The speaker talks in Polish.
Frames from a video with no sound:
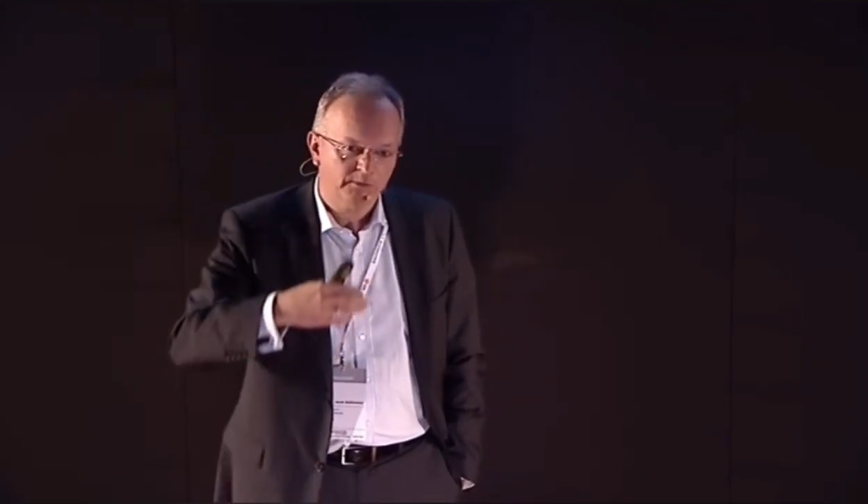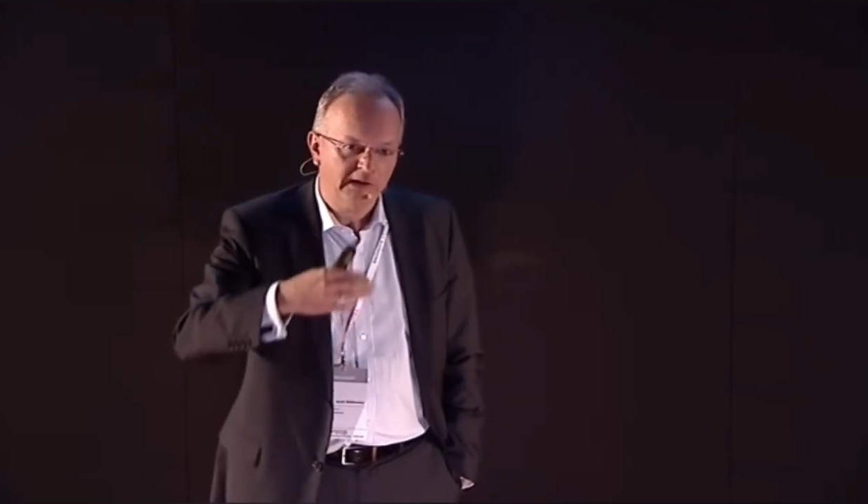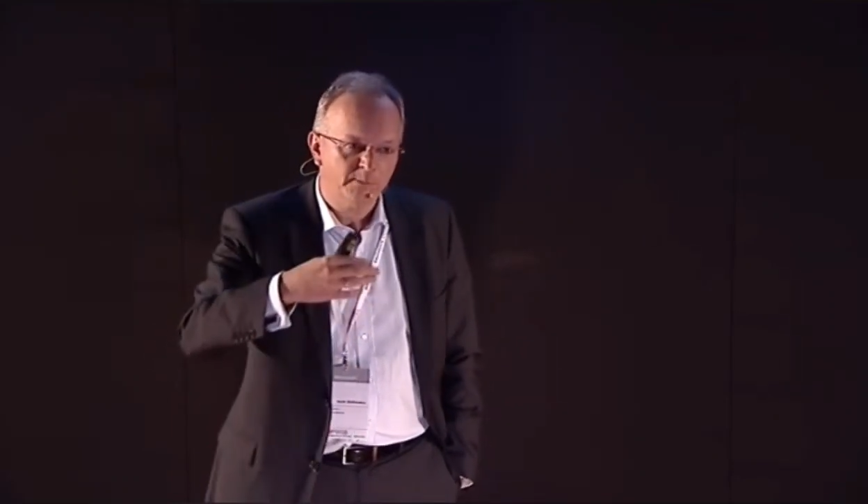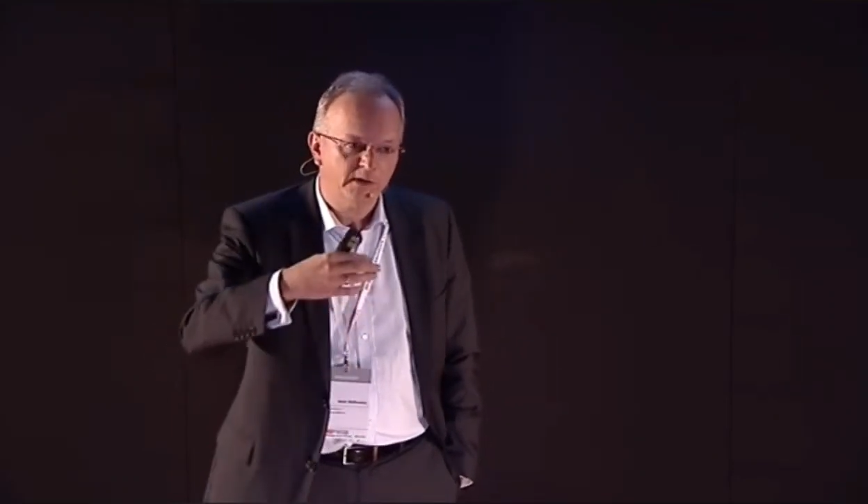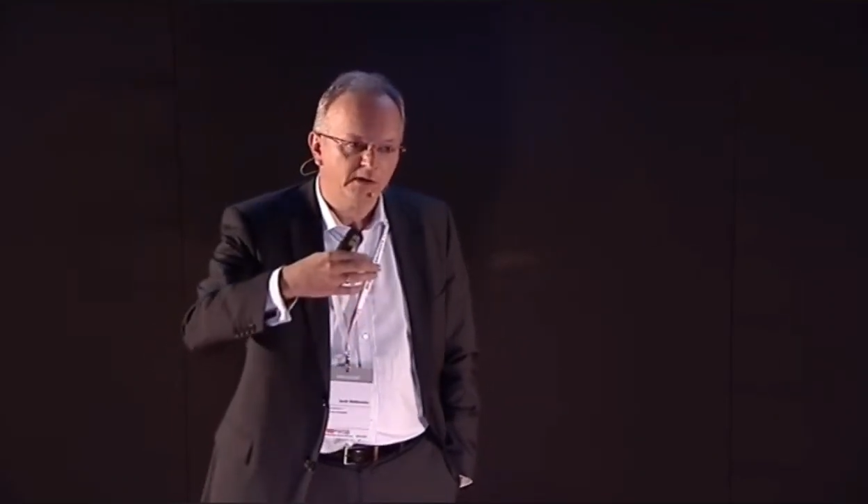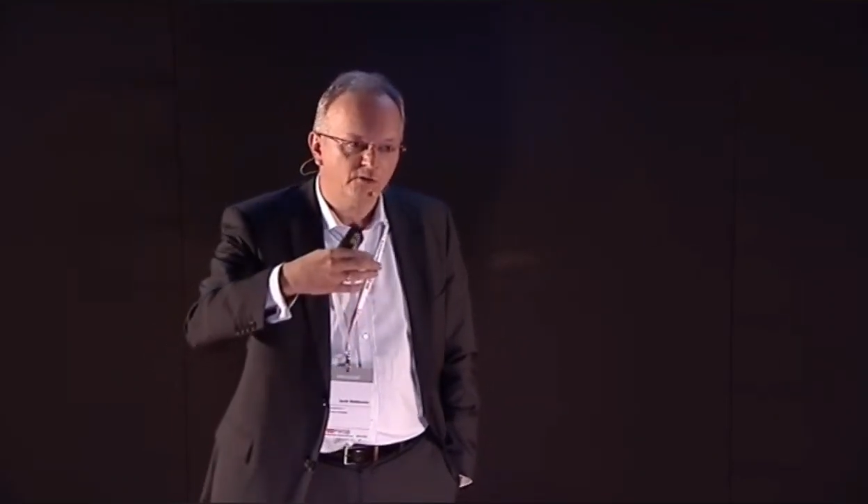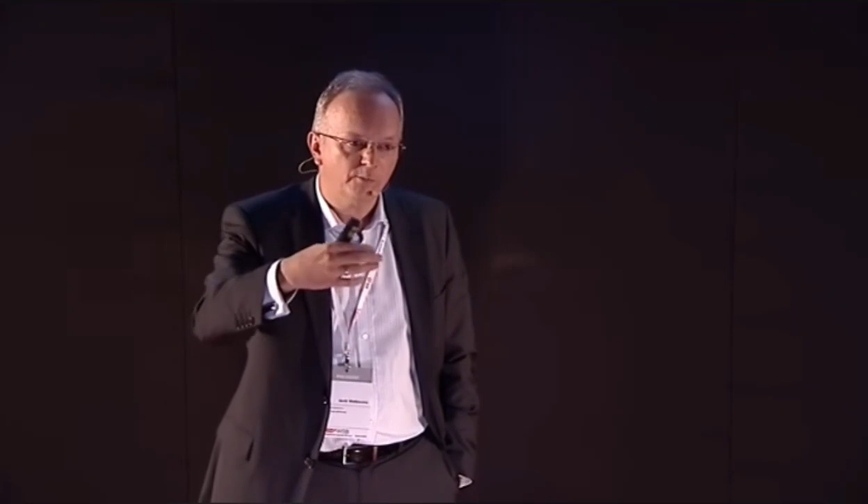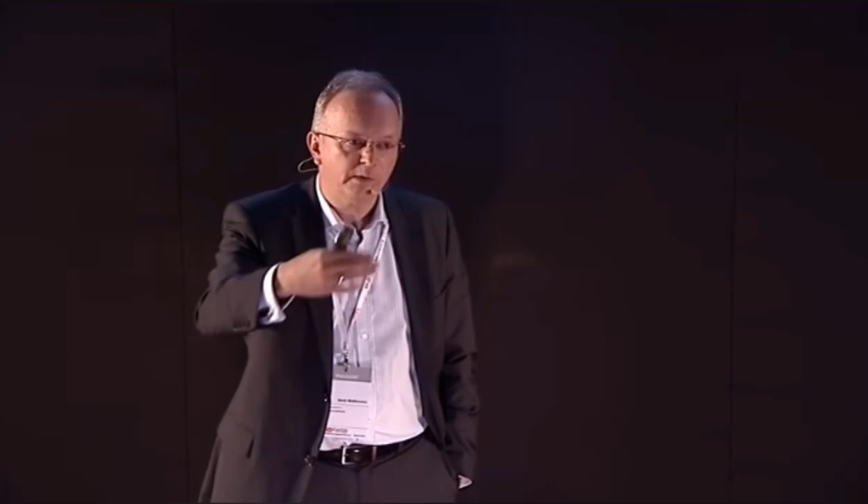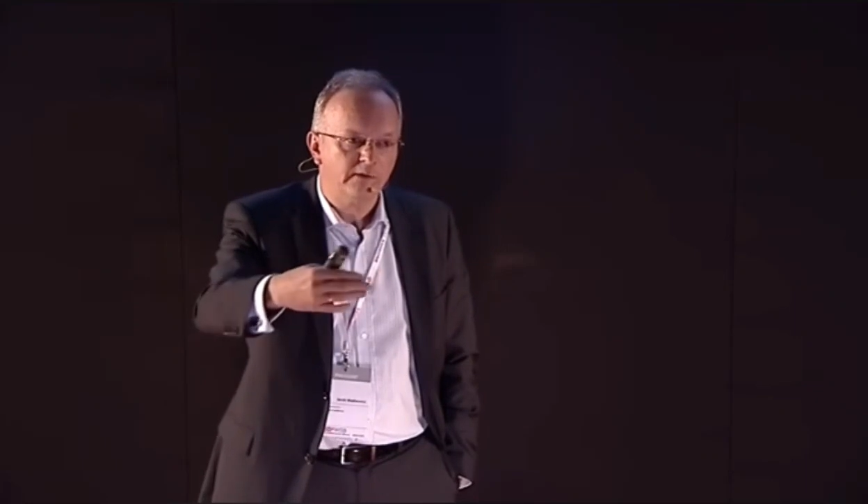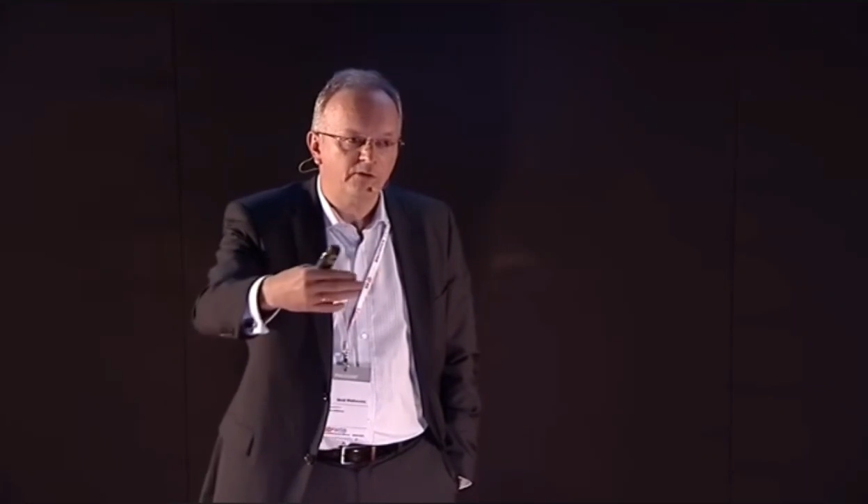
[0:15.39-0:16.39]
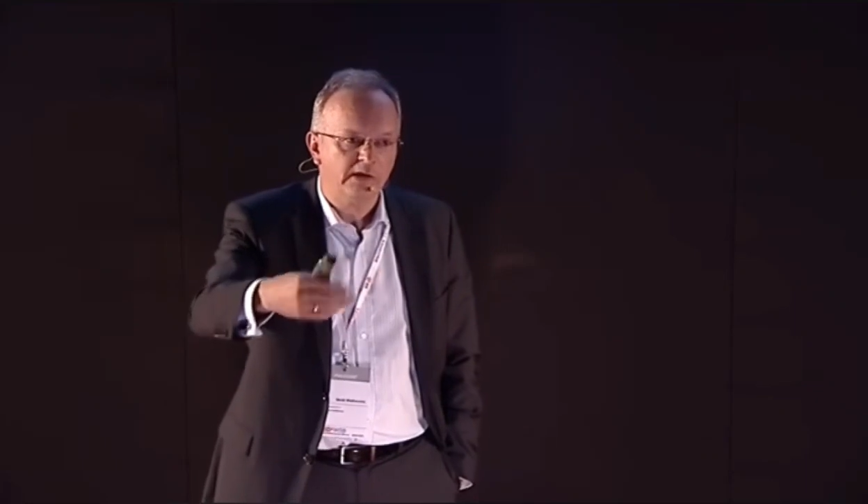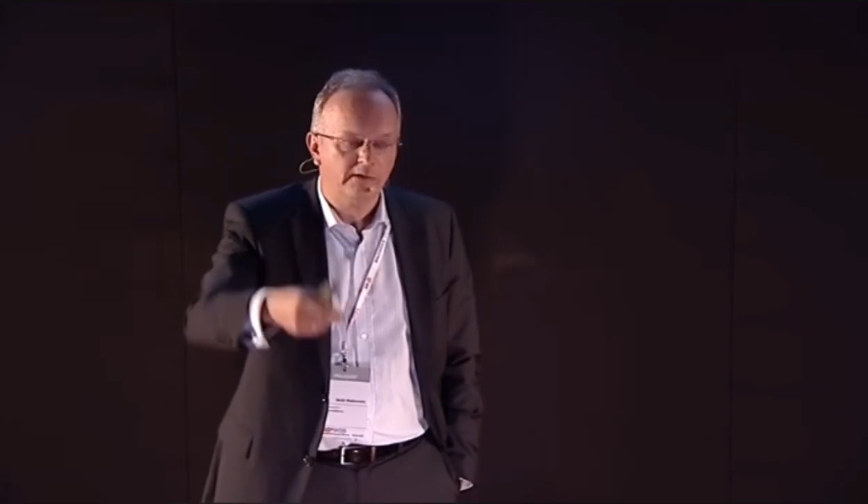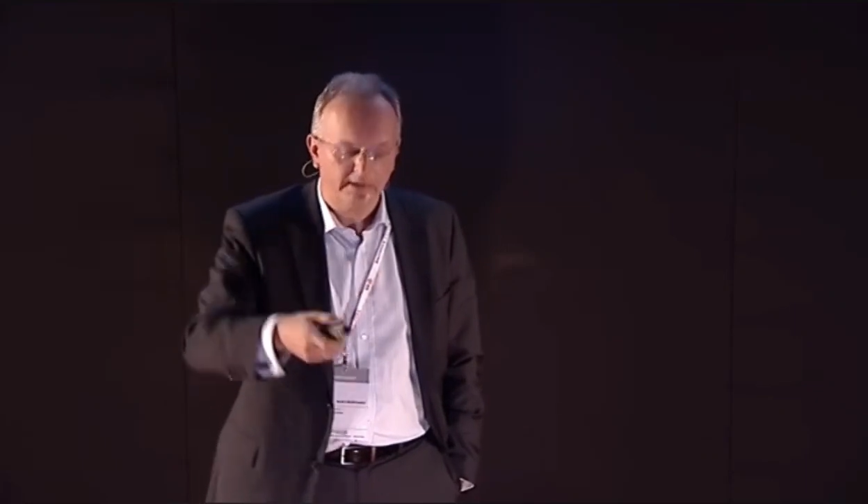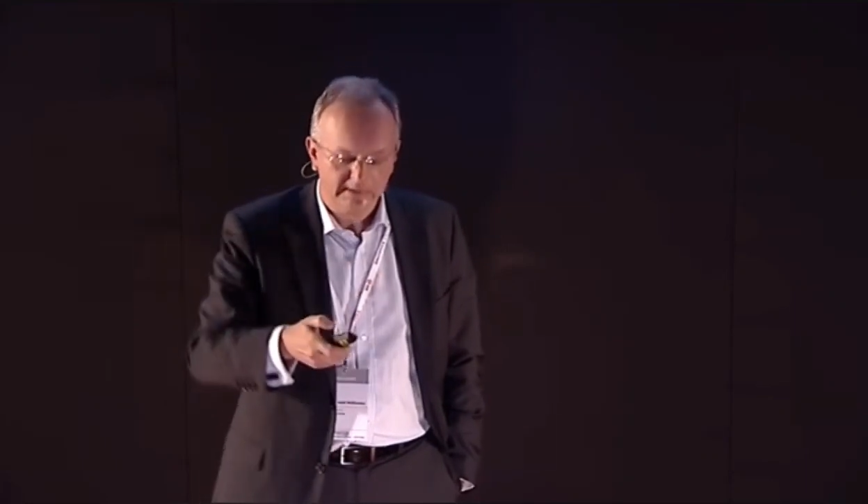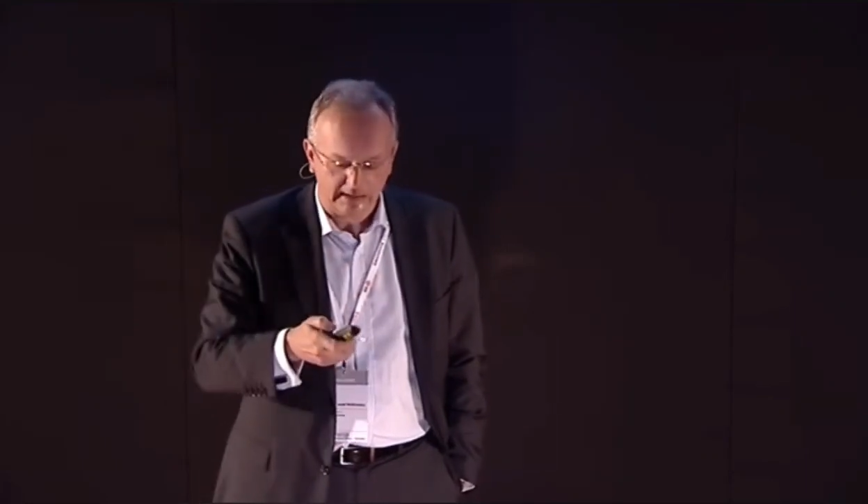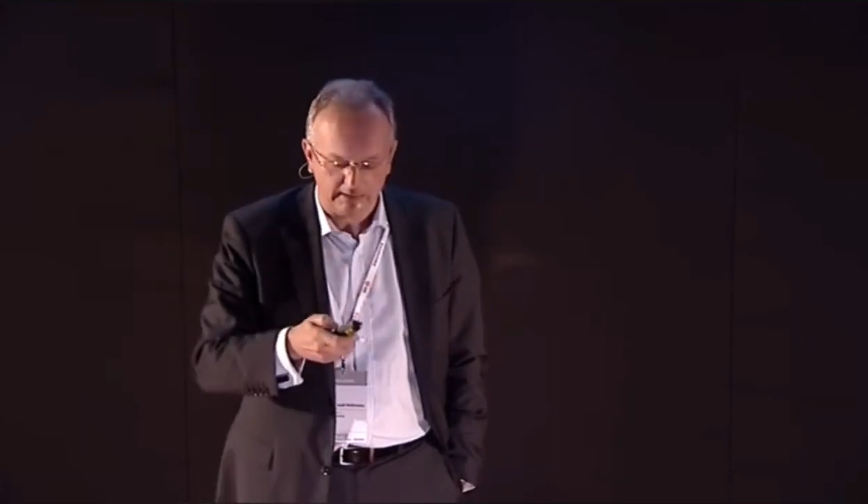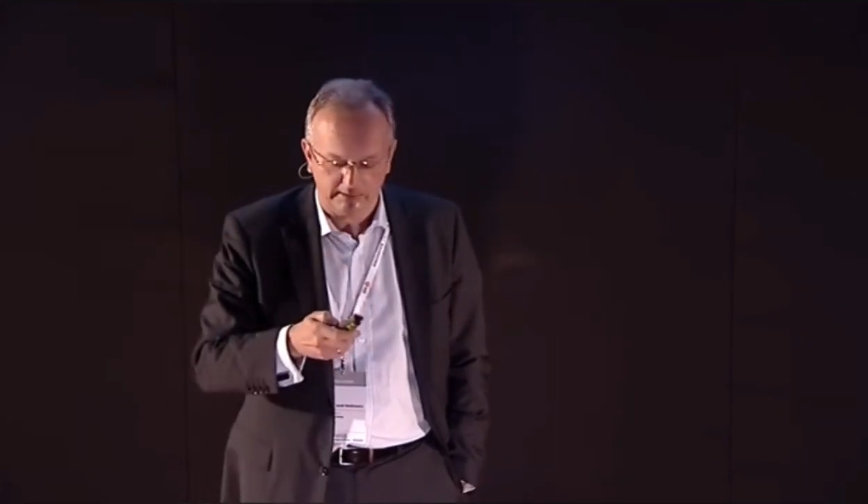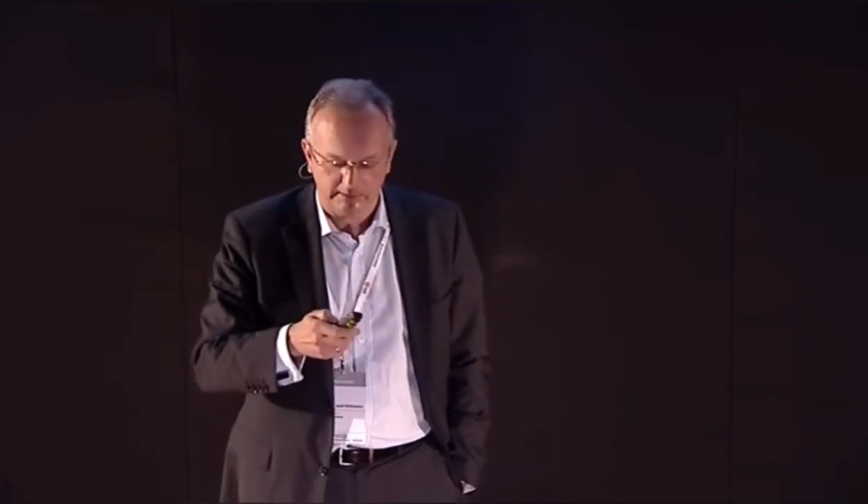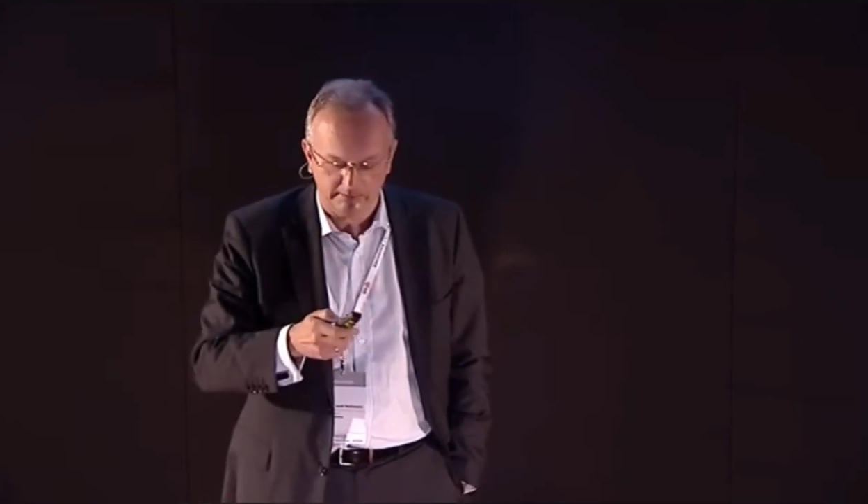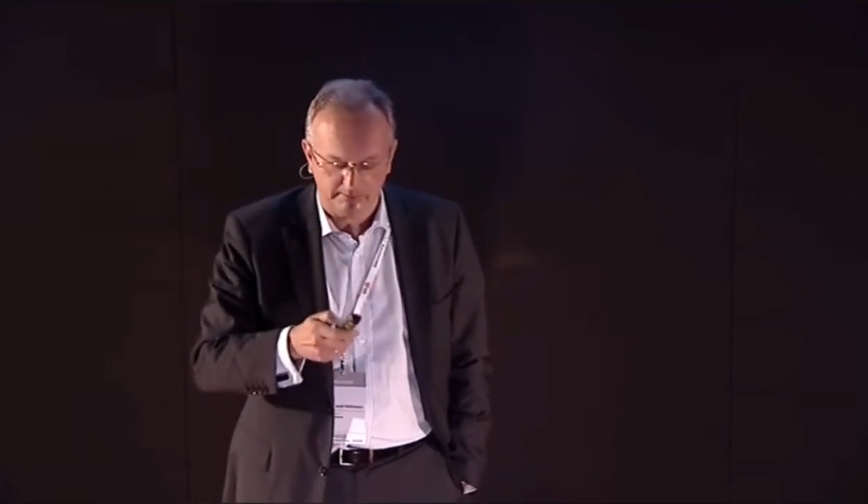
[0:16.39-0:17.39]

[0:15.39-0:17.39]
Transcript: najpiękniejsze, pojawia się kawałek dalej.